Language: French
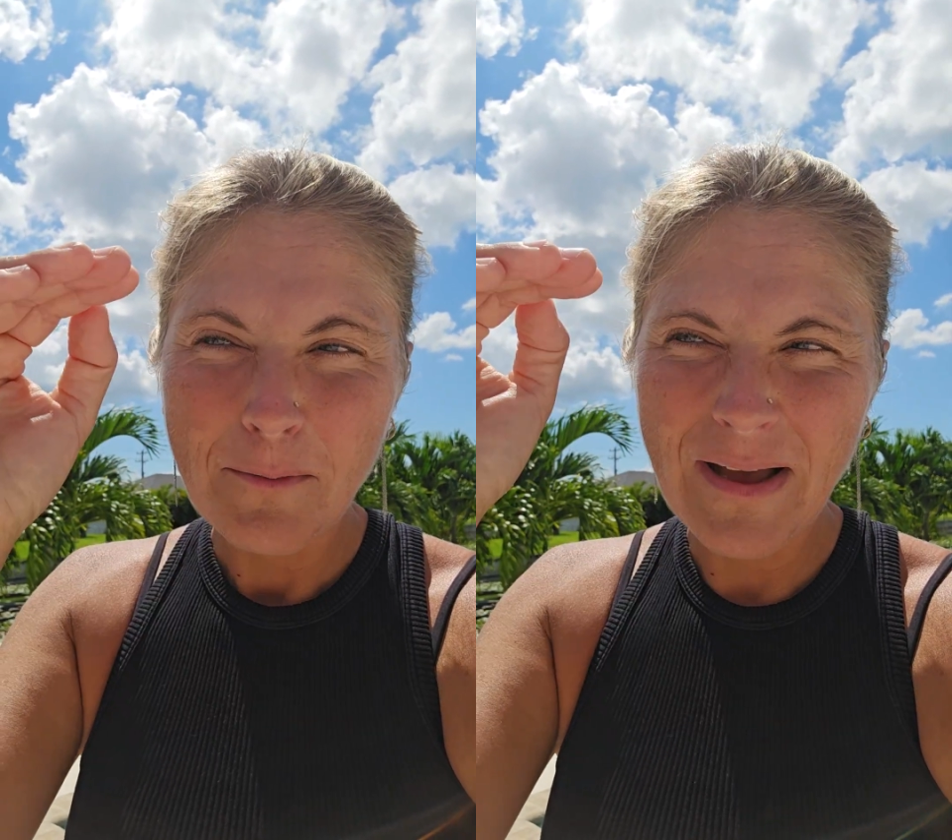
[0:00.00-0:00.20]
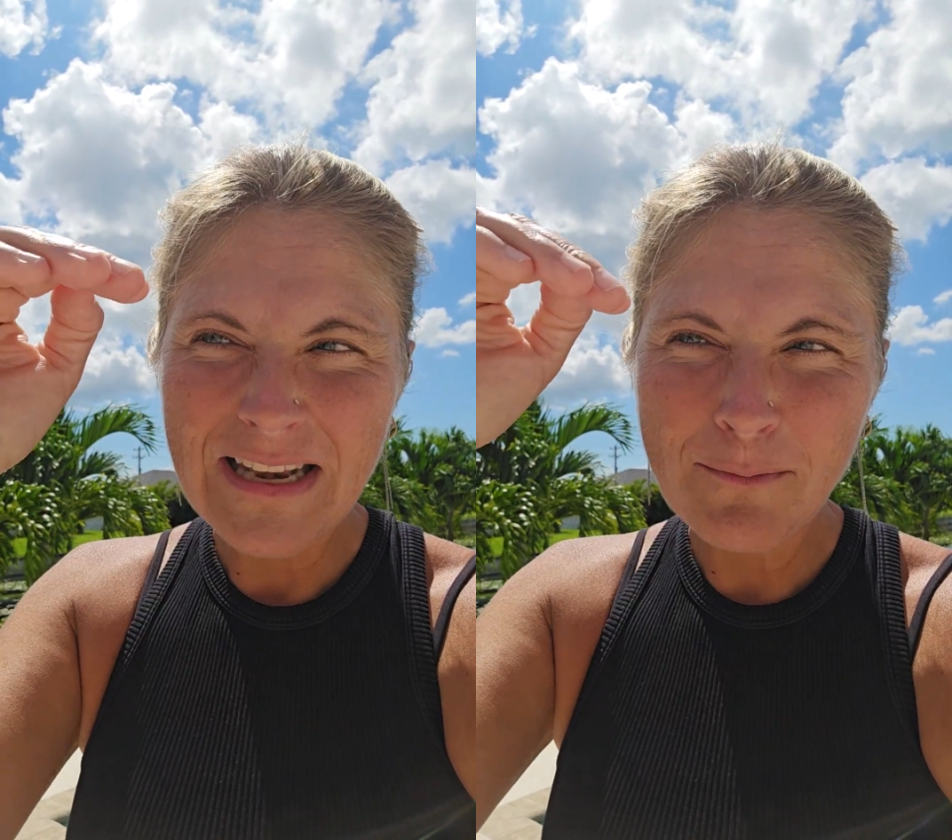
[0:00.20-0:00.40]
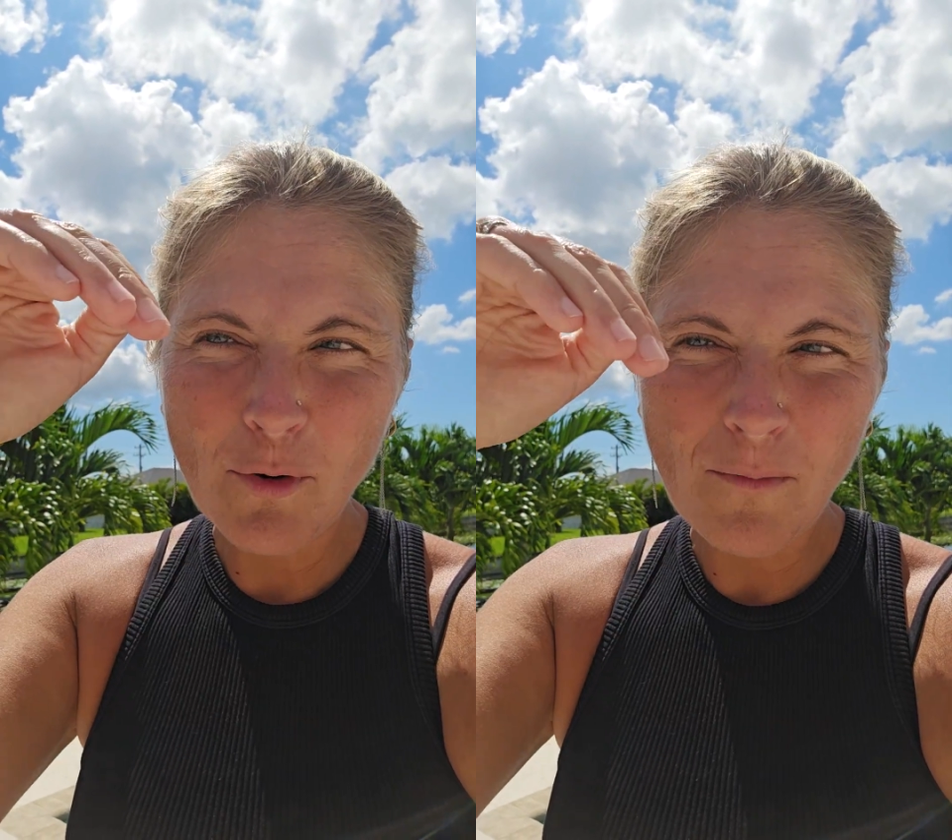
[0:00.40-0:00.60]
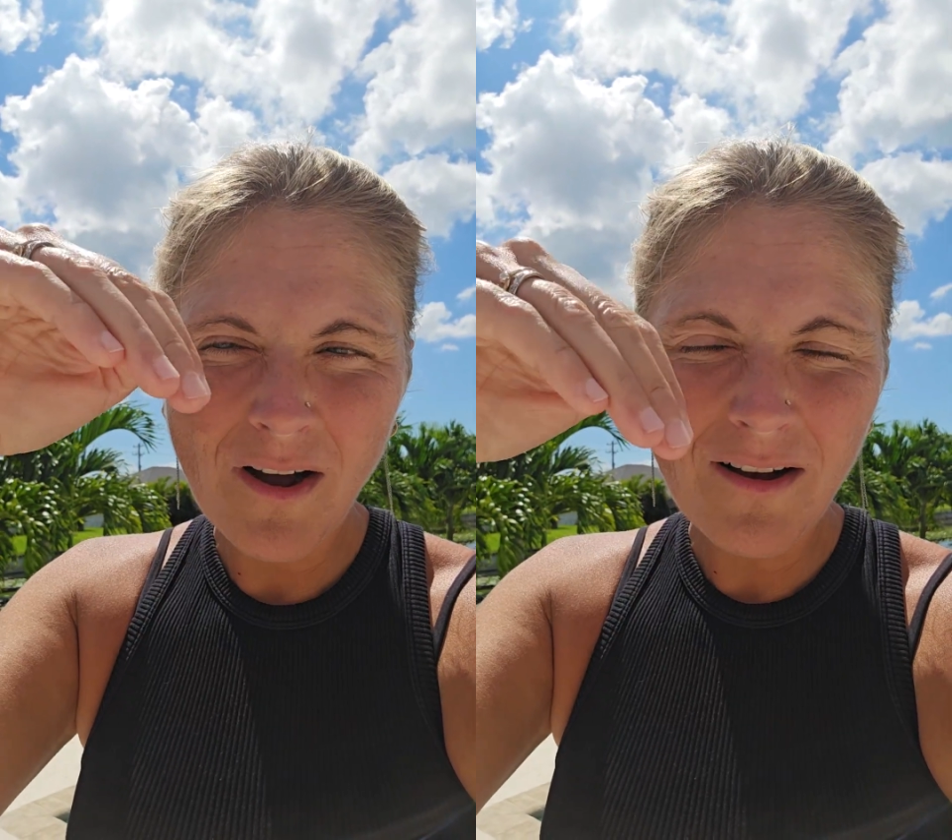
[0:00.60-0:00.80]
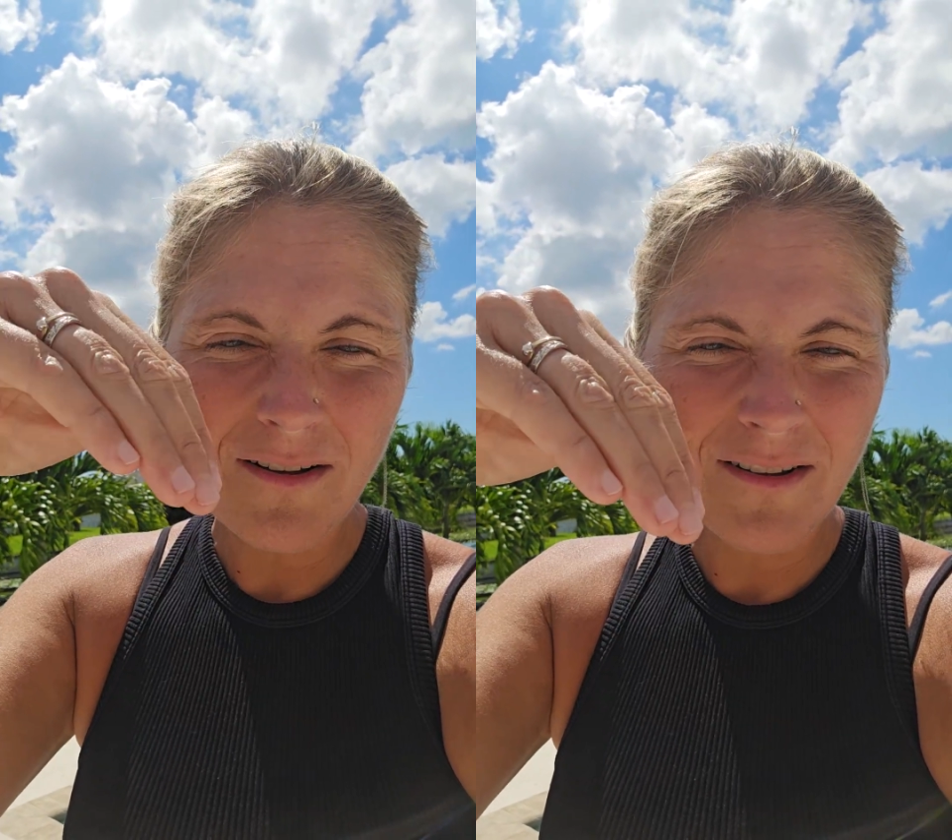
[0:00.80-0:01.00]
Ben, les
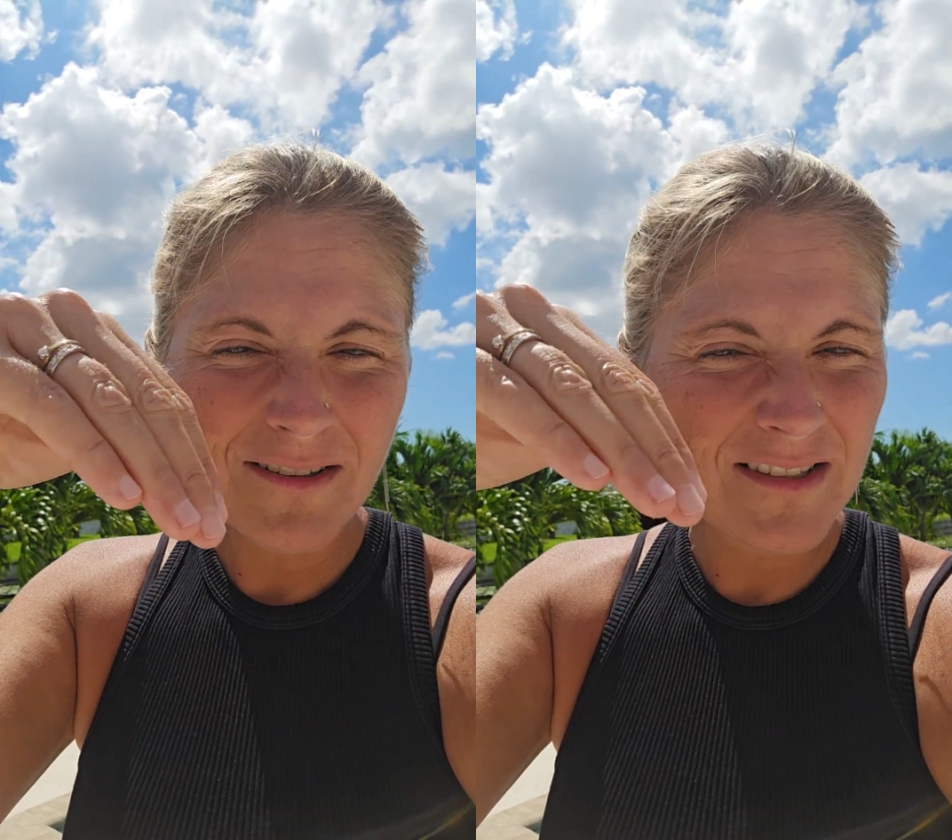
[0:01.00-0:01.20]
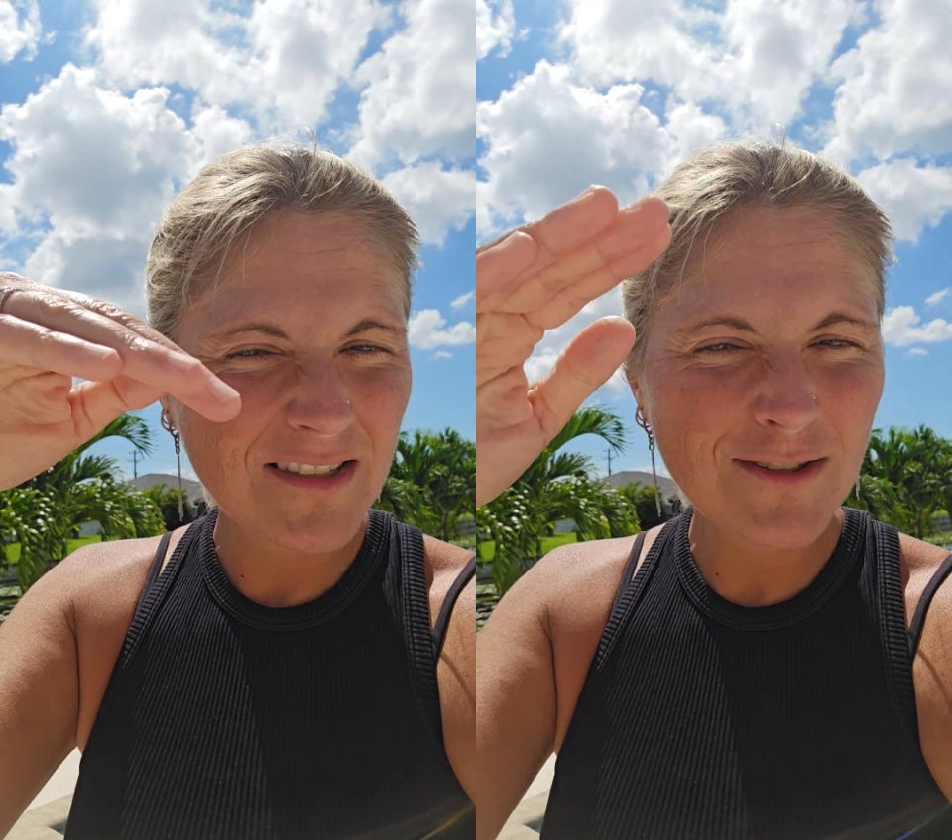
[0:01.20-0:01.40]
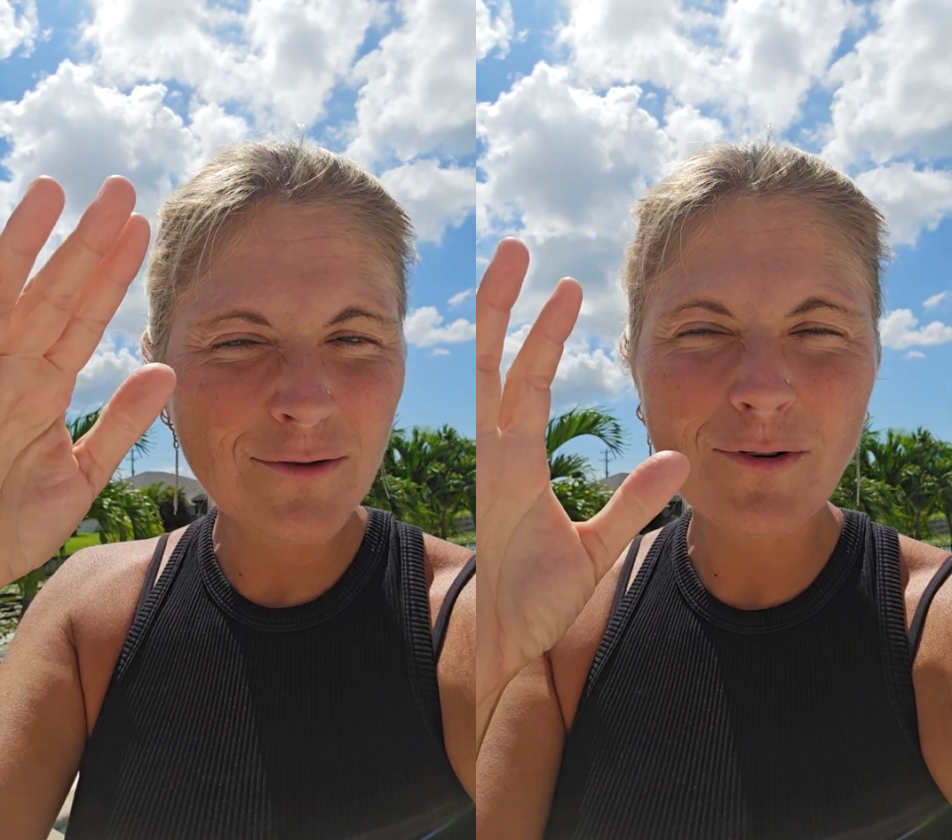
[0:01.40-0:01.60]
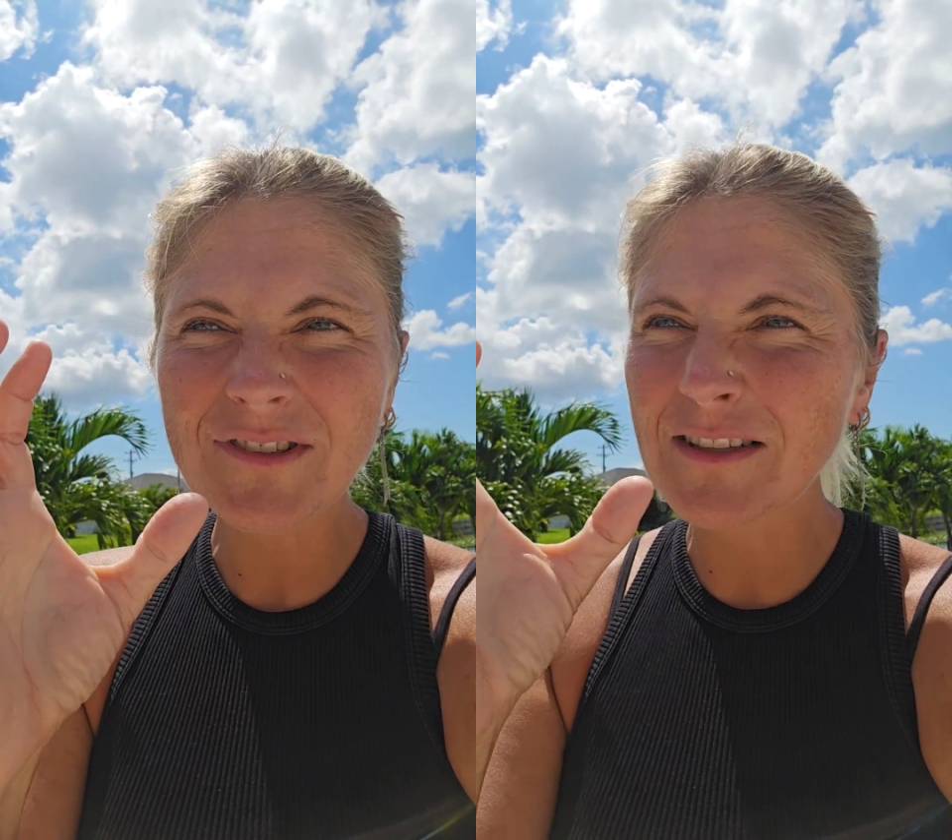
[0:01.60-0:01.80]
moments, euh, c'est sûr,